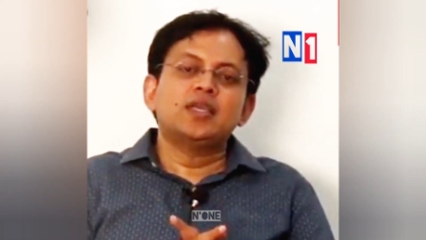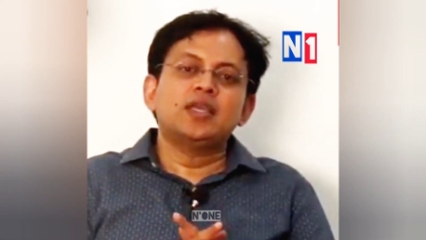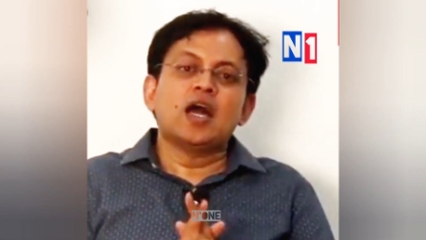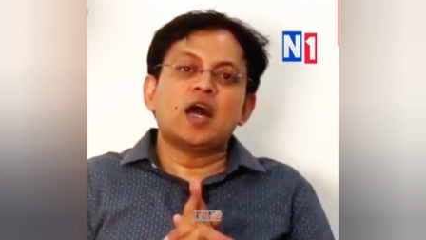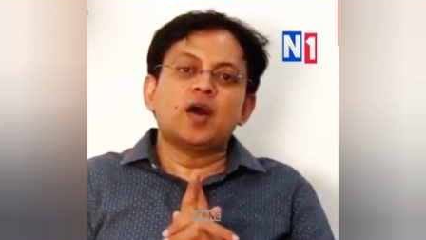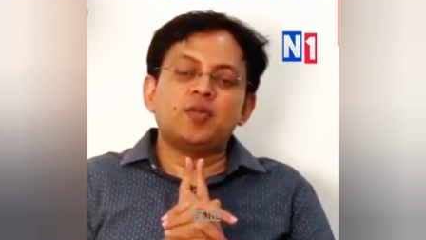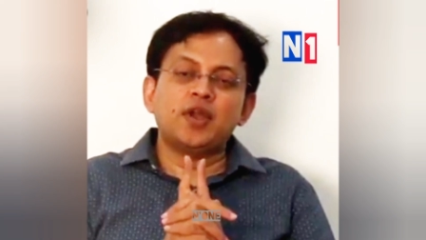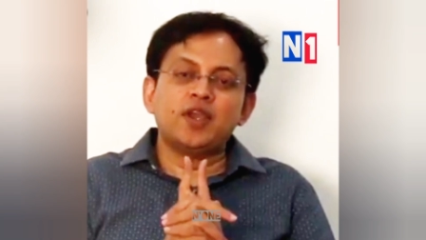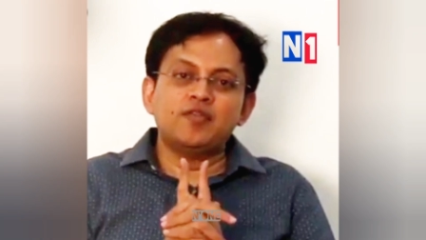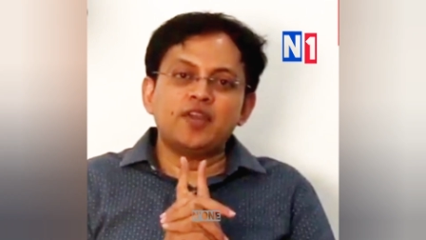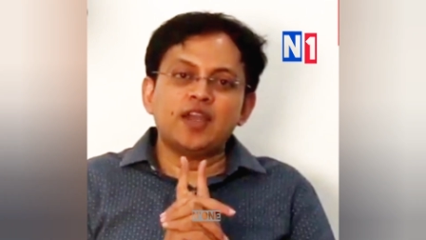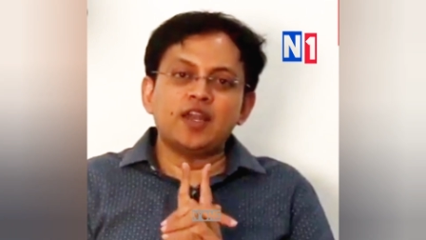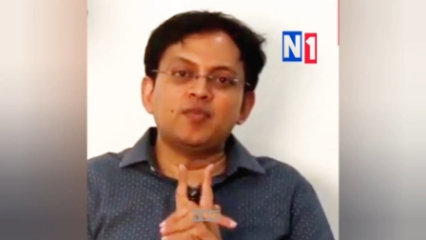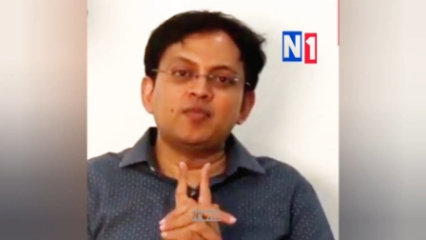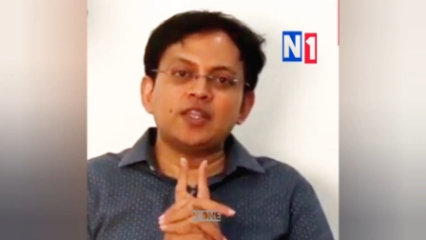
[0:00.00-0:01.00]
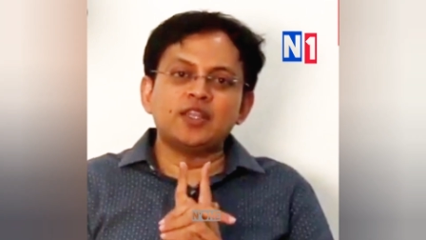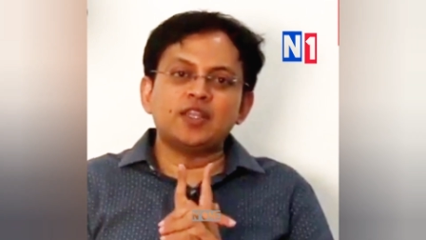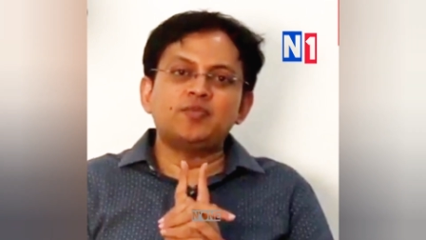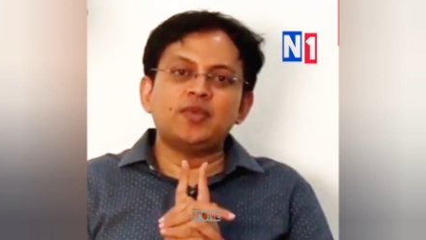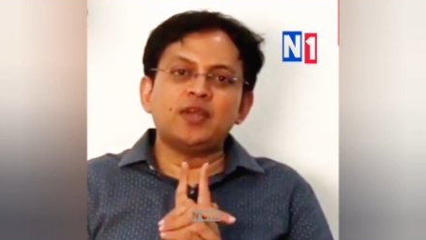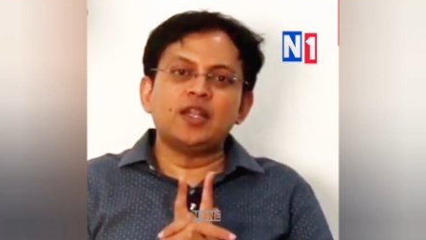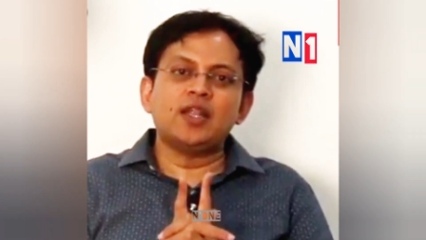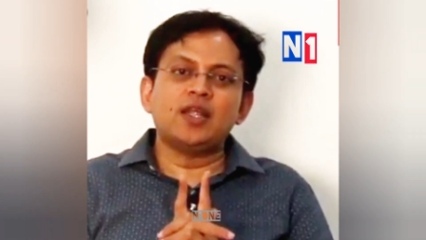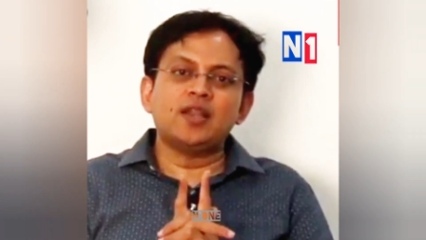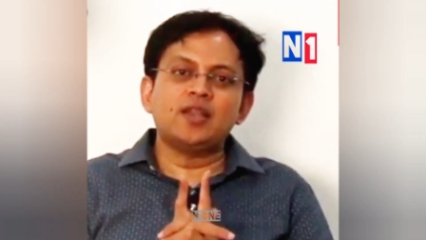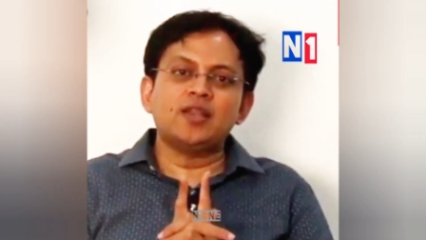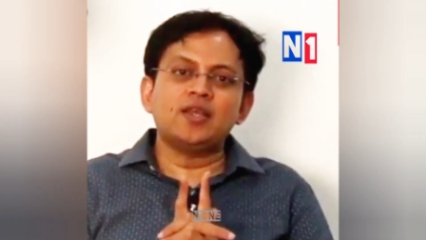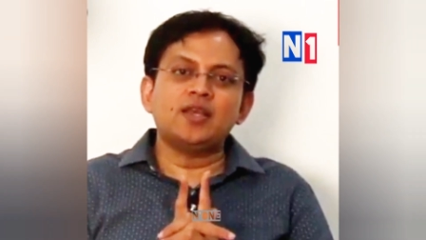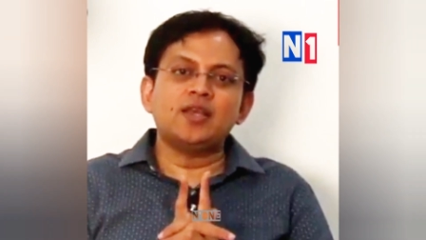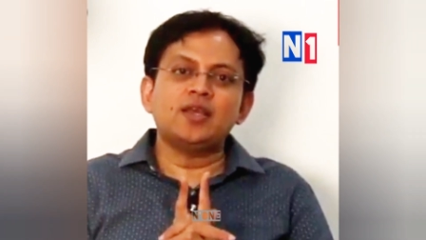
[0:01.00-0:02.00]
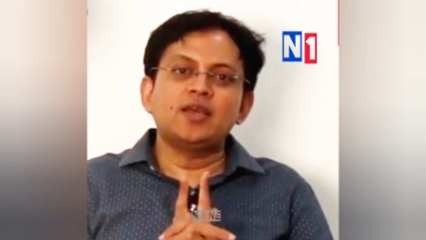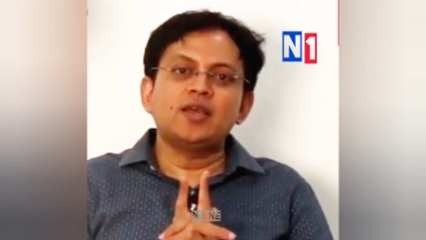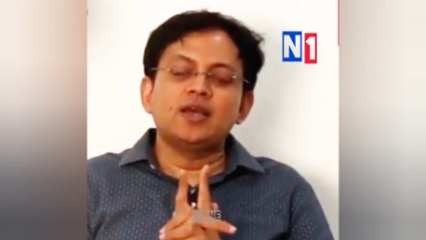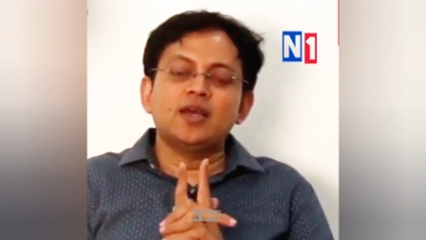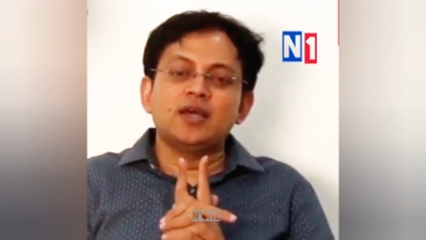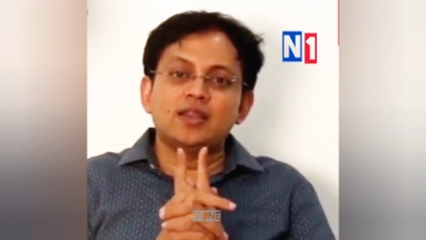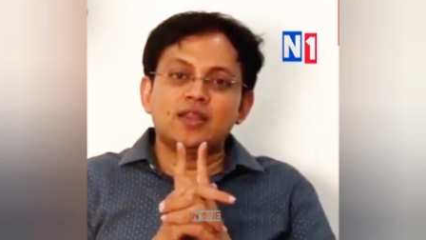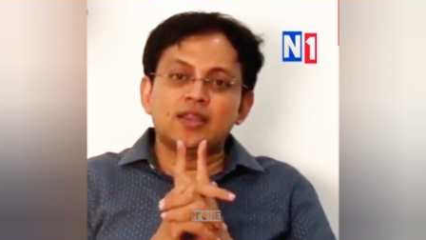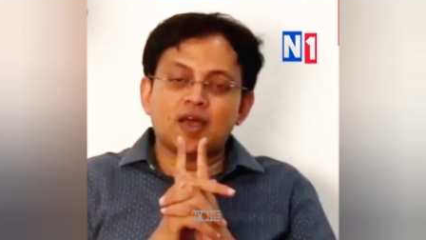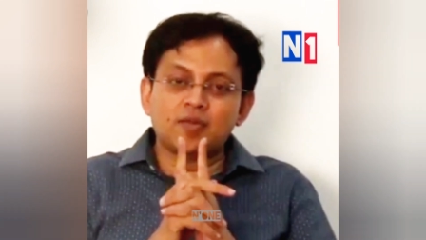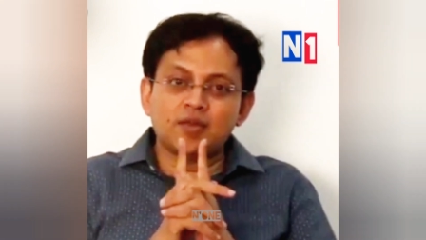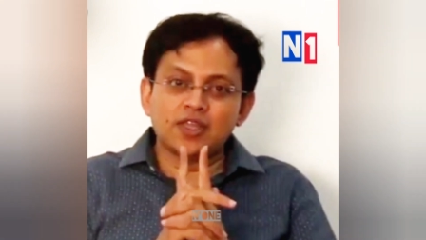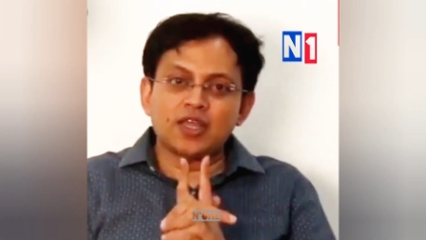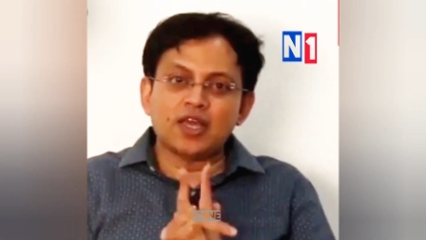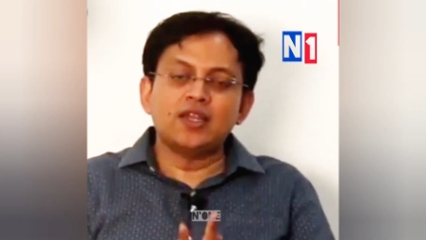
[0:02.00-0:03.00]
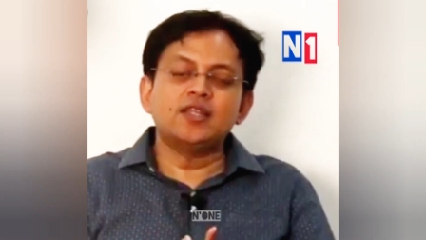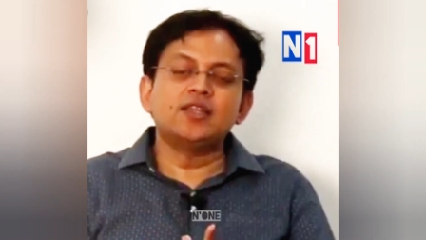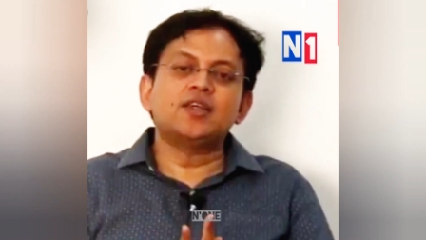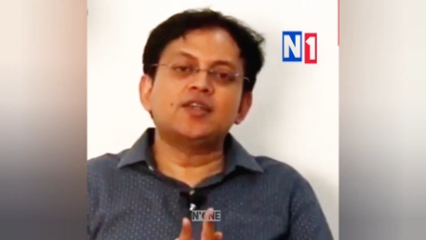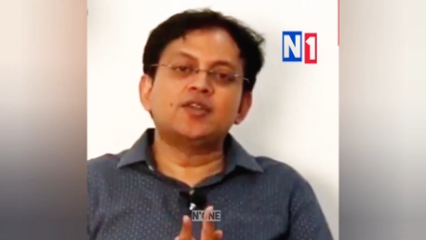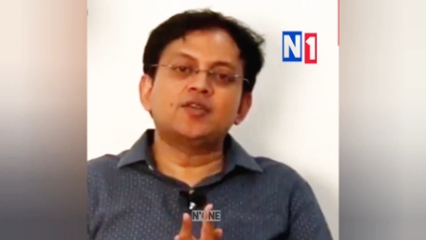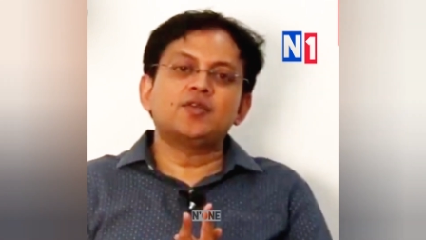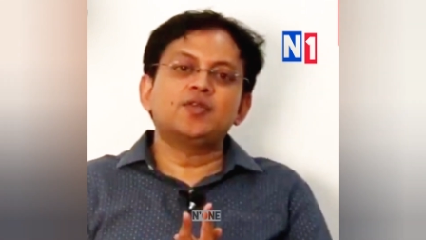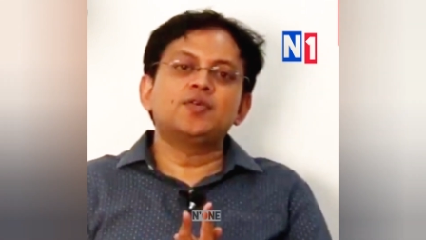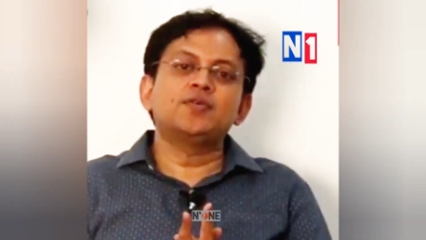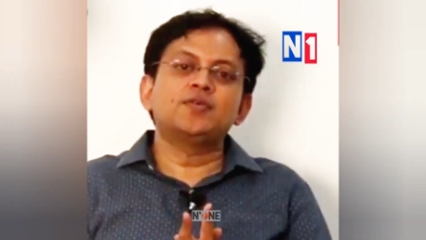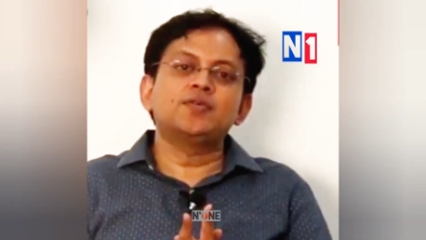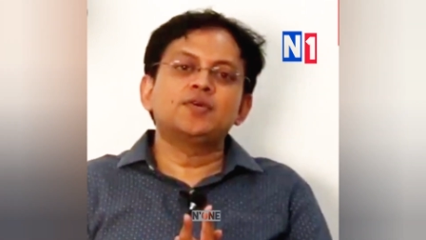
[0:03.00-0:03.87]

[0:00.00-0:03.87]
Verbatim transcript: యాభై వేల మంది పిల్లల్ని తమ తల్లిదండ్రులు